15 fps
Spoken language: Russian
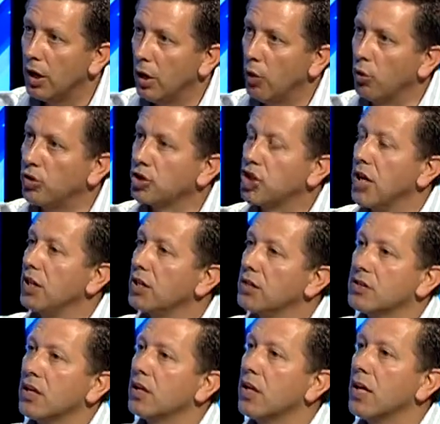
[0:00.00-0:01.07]
Он
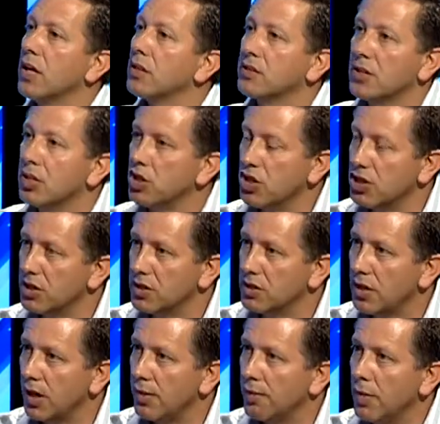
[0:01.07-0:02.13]
женится на
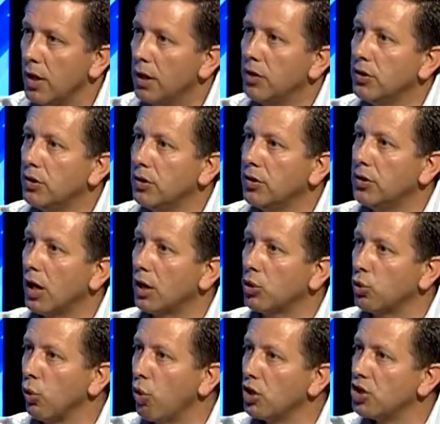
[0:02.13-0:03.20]
язычнице, Хоть, на
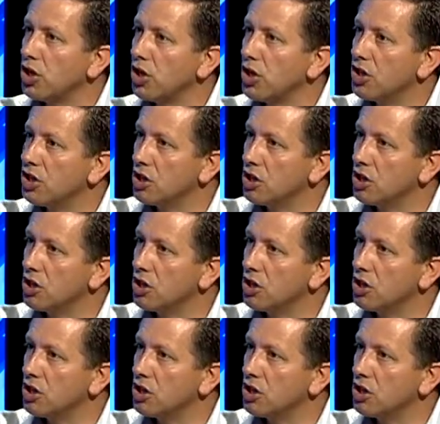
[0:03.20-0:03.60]
дочери здесь...